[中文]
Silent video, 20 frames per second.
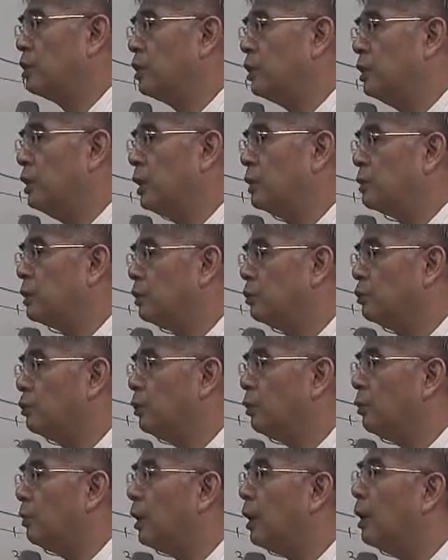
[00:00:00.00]
信赖程
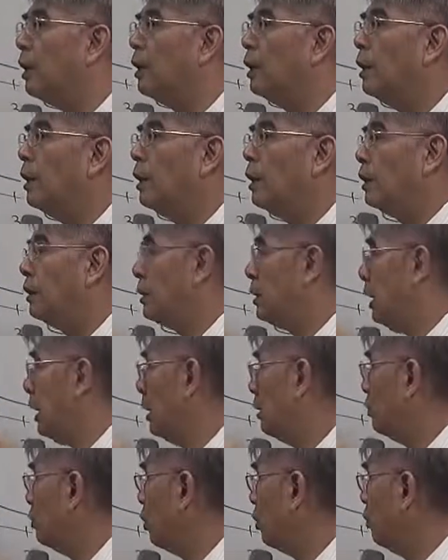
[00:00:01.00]
度的话，
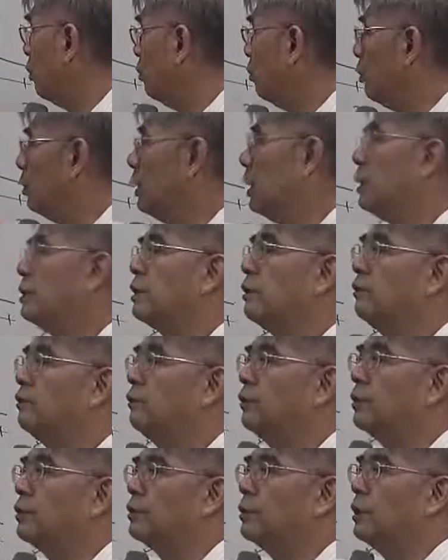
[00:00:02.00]
点通通落在正
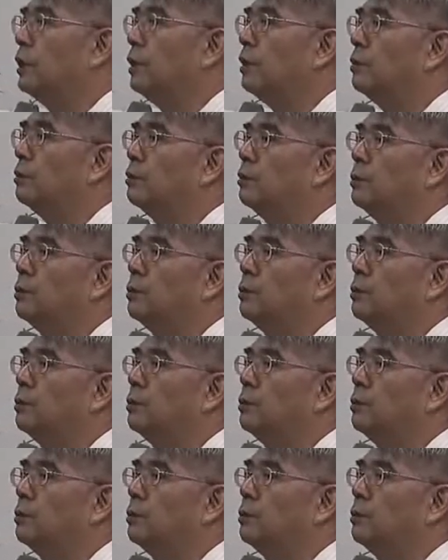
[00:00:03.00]
负二之内。